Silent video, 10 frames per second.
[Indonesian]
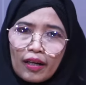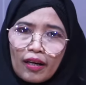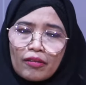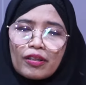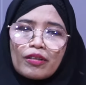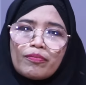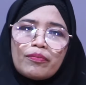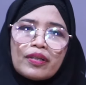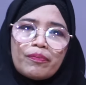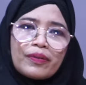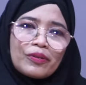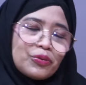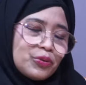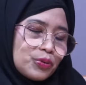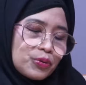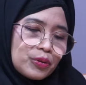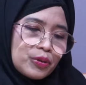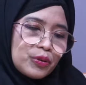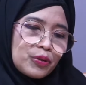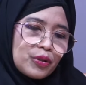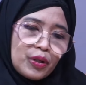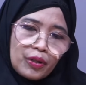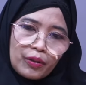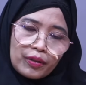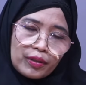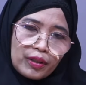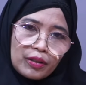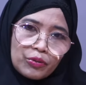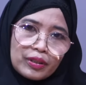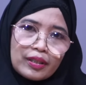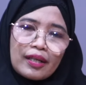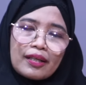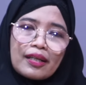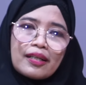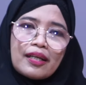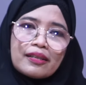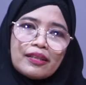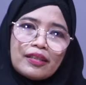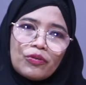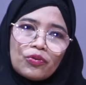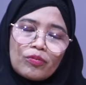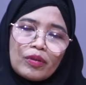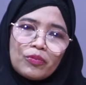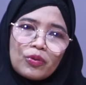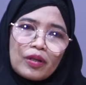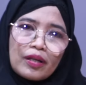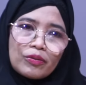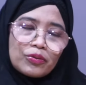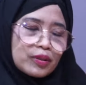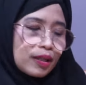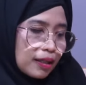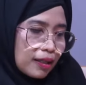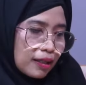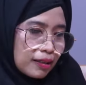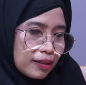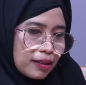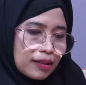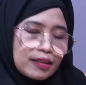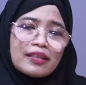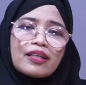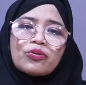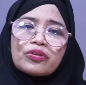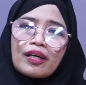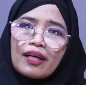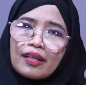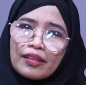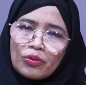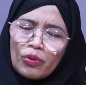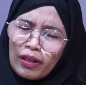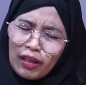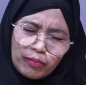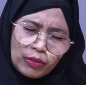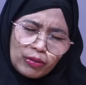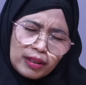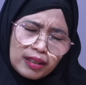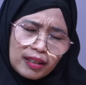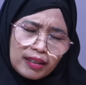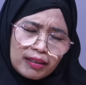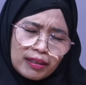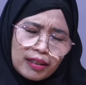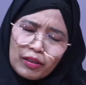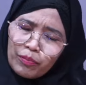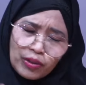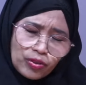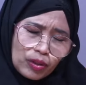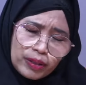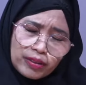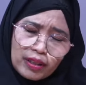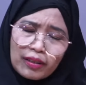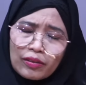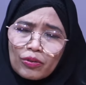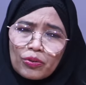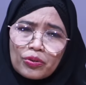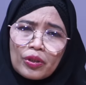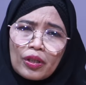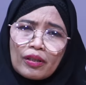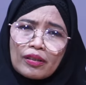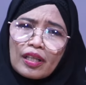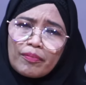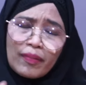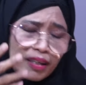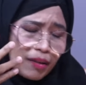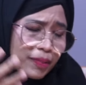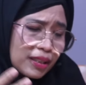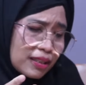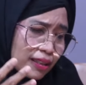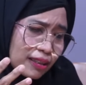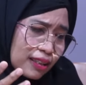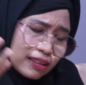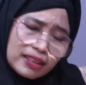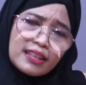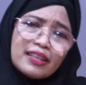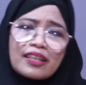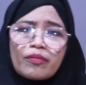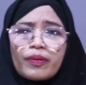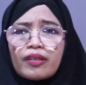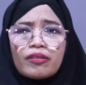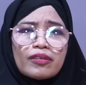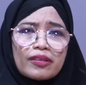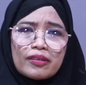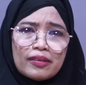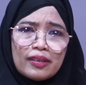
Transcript: Allah memberi petunjuk, lalu digerakkan hatinya untuk membuka usaha, dengan usaha itu alhamdulillah bisa berjalan terus dan malah mendekatkan dirinya kepada Allah.